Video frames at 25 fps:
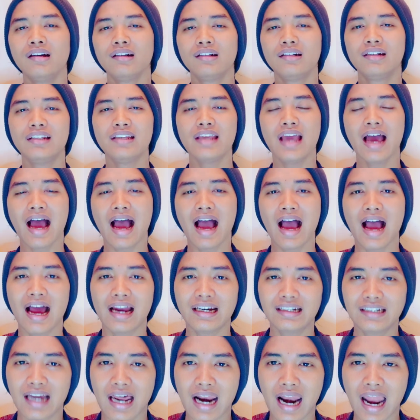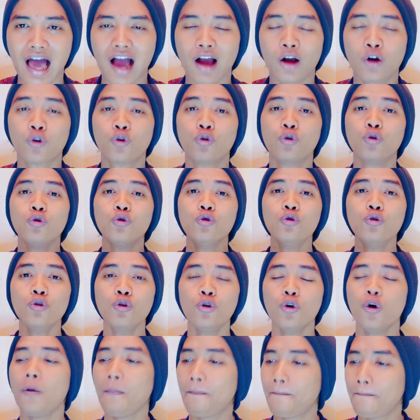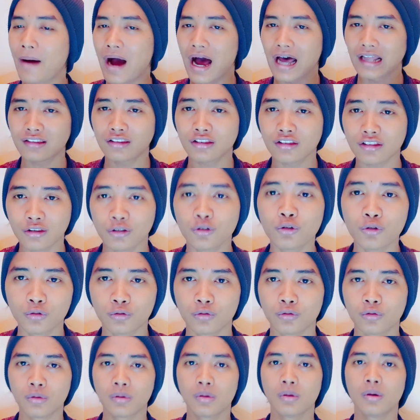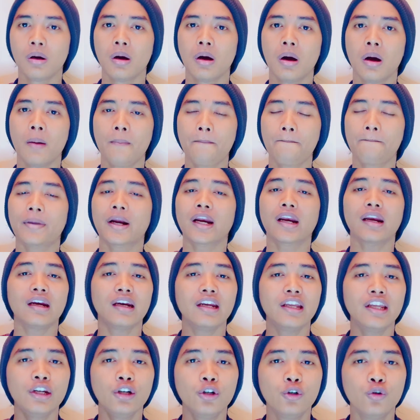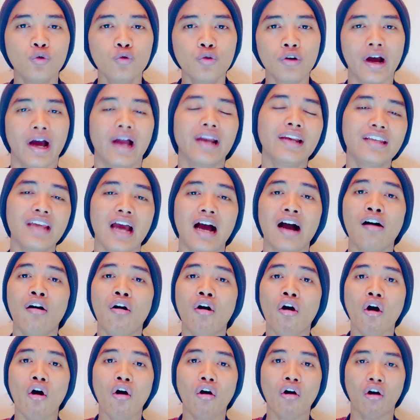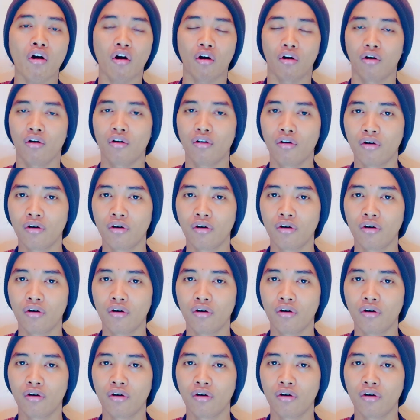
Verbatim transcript: Dia adalah gunung batu, perlindungan yang kokoh,